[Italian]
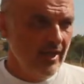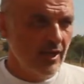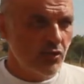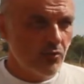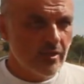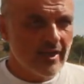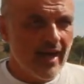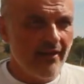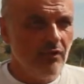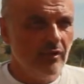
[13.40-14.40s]
sullo
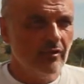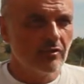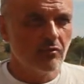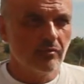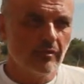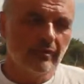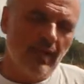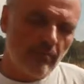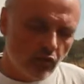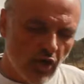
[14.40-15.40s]
scavo su,
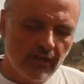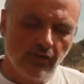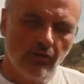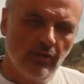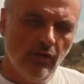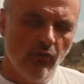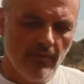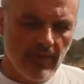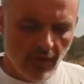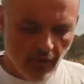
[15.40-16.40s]
nel progetto di
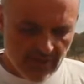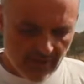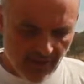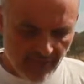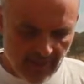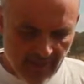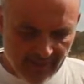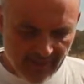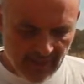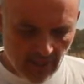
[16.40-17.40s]
Uomini e Cose a
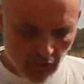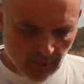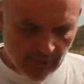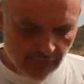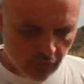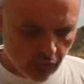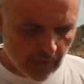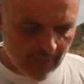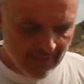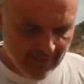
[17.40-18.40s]
Vignale che io ho la
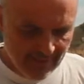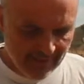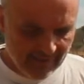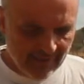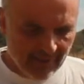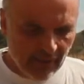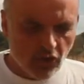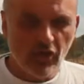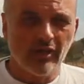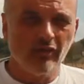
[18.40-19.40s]
fortuna di
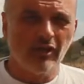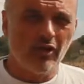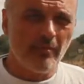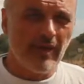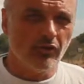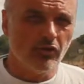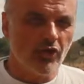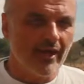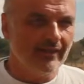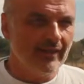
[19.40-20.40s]
dirigere da ormai 12
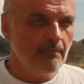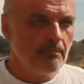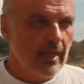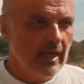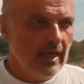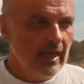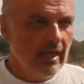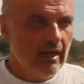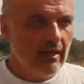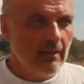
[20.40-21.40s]
anni
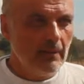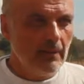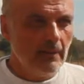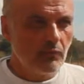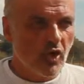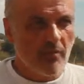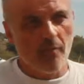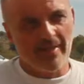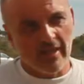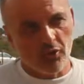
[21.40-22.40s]
eh, ci abbiamo
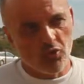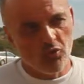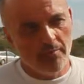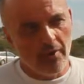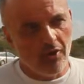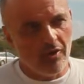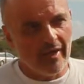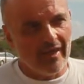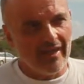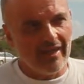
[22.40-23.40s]
pensato su un po'
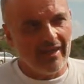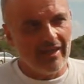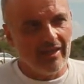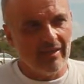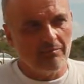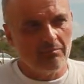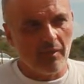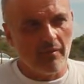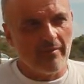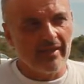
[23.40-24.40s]
e
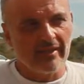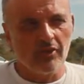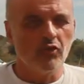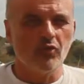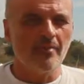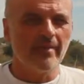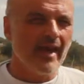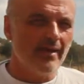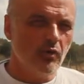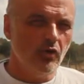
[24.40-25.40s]
probabilmente noi non
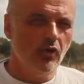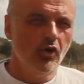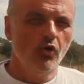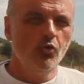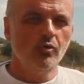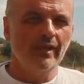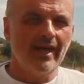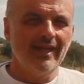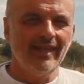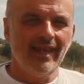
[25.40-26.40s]
abbiamo una
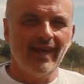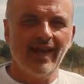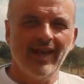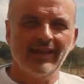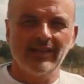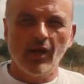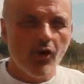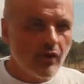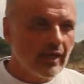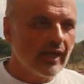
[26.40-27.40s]
idea
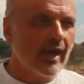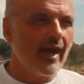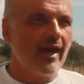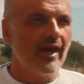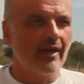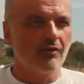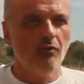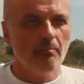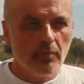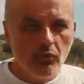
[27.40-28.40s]
teorica
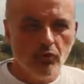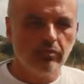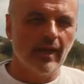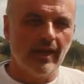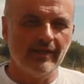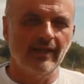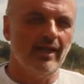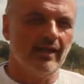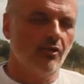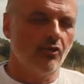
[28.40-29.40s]
compiuta di
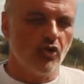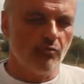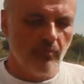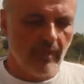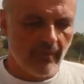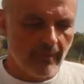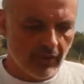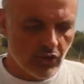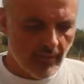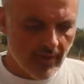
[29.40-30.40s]
archeologia pubblica e
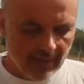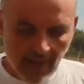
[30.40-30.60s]
partecipata.